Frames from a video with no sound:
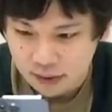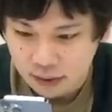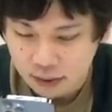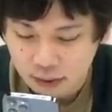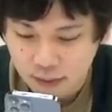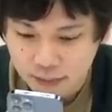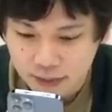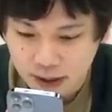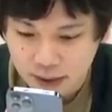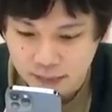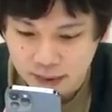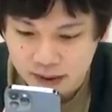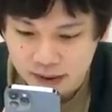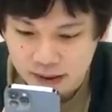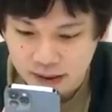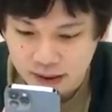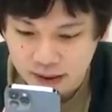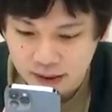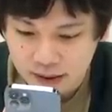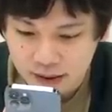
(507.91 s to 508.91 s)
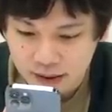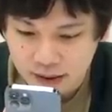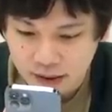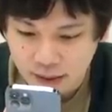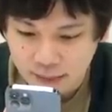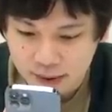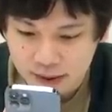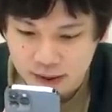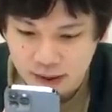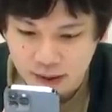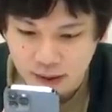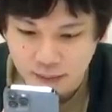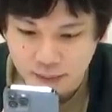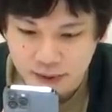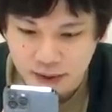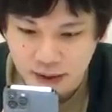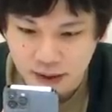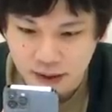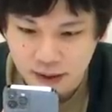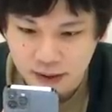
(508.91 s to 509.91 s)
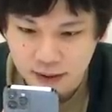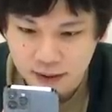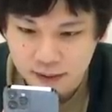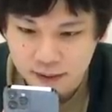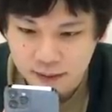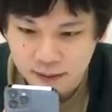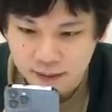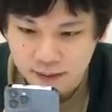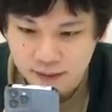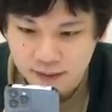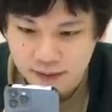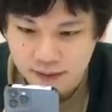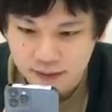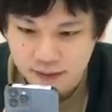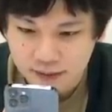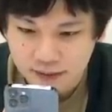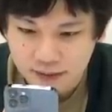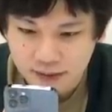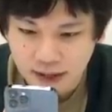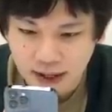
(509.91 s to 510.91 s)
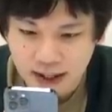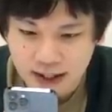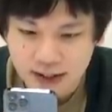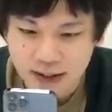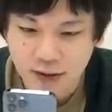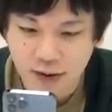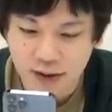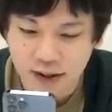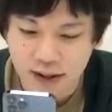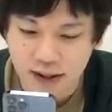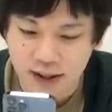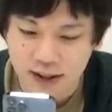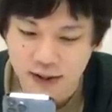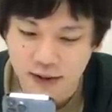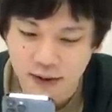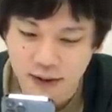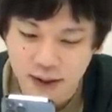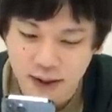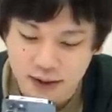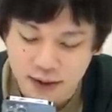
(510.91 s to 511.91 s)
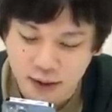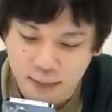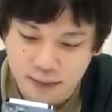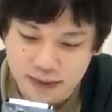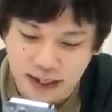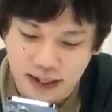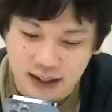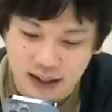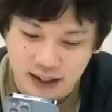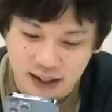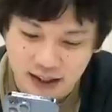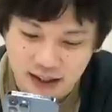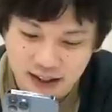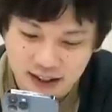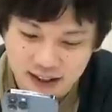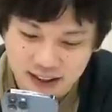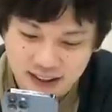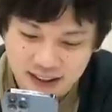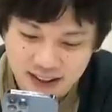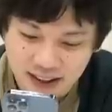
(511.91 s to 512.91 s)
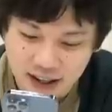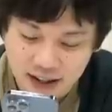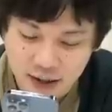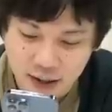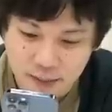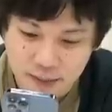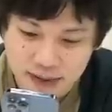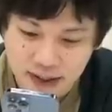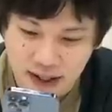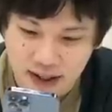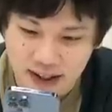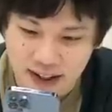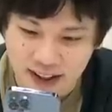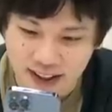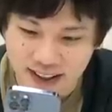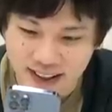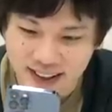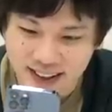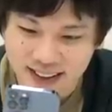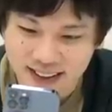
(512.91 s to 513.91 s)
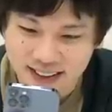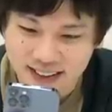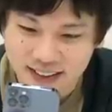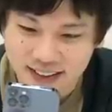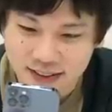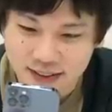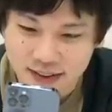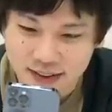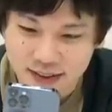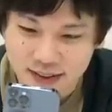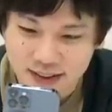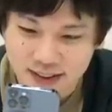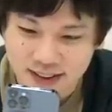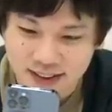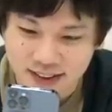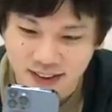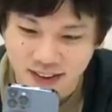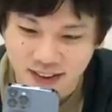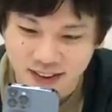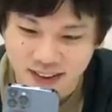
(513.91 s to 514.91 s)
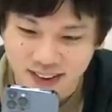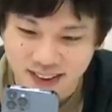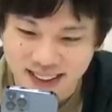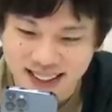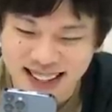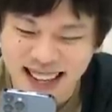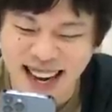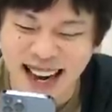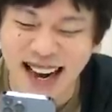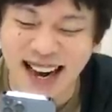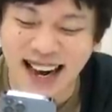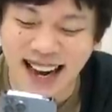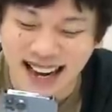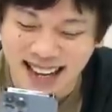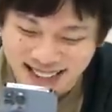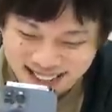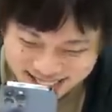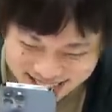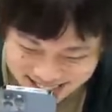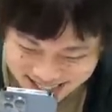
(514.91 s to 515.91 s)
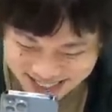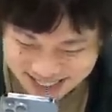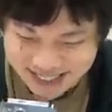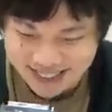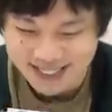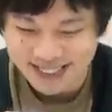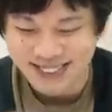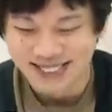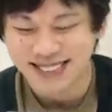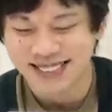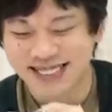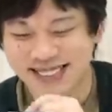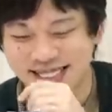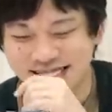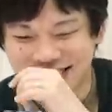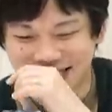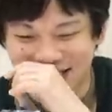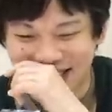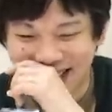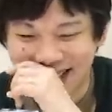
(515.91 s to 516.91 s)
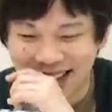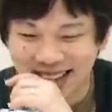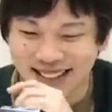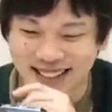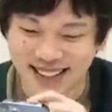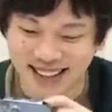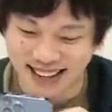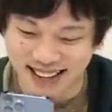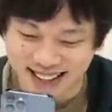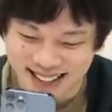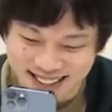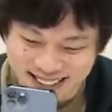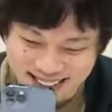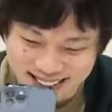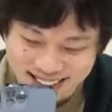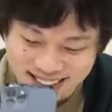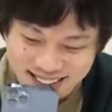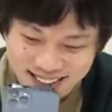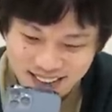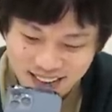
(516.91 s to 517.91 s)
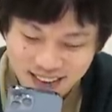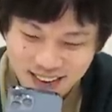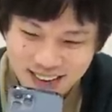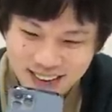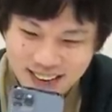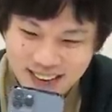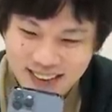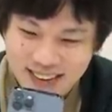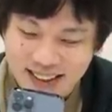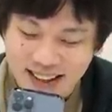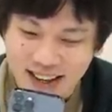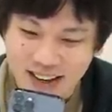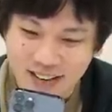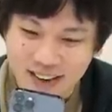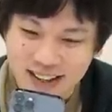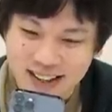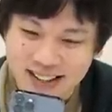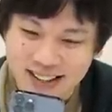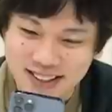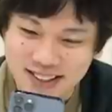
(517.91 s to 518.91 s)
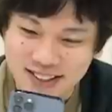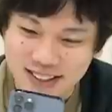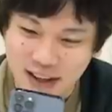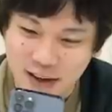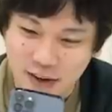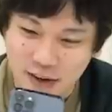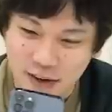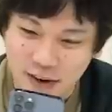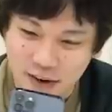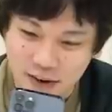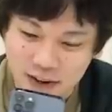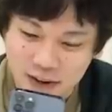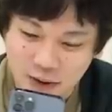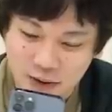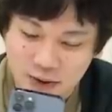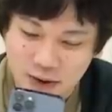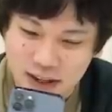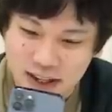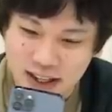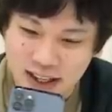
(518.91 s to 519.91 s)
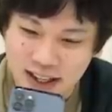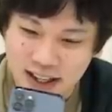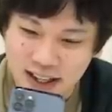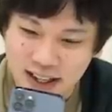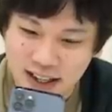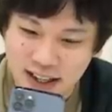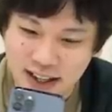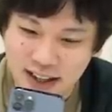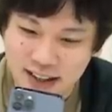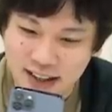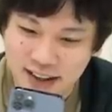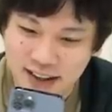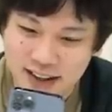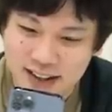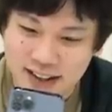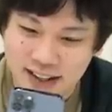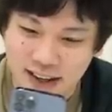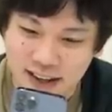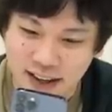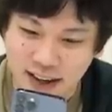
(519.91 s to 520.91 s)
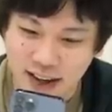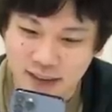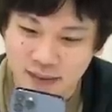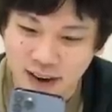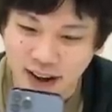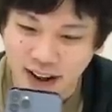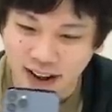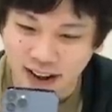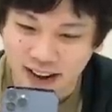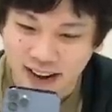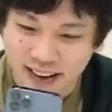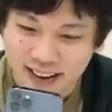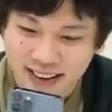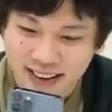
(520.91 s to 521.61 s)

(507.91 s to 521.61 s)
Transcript: このパターンまずいハマっちゃってるパターンあーすごいいいそのそのパターンいいあそのパターンいいドンちょっと待ってってかわいそうだろここギリギリいけてるやつらに謝れ